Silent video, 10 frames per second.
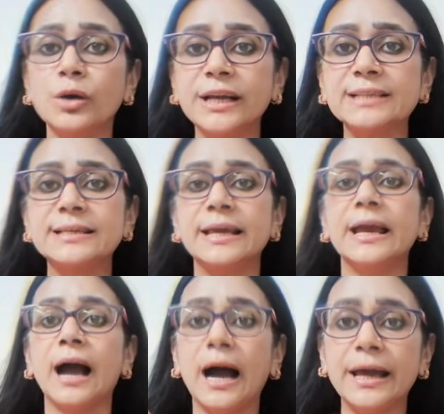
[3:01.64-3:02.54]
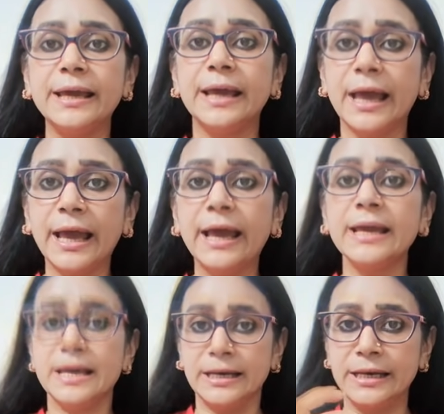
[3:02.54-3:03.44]
कोटे से आए
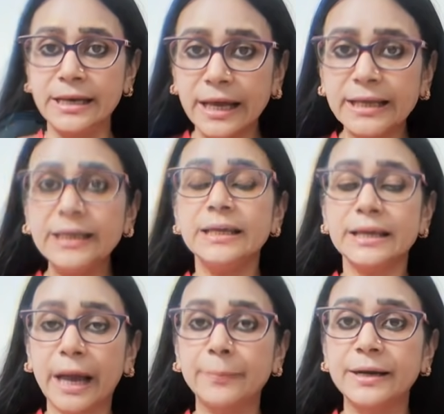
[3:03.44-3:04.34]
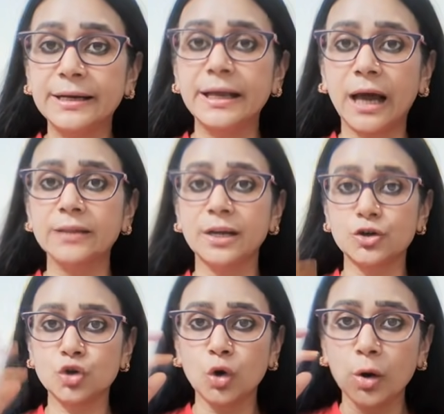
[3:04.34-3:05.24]
हैं नई कैबिनेट के अंदर
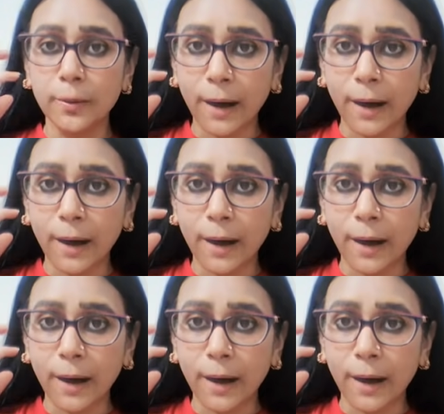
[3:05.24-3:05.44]
जो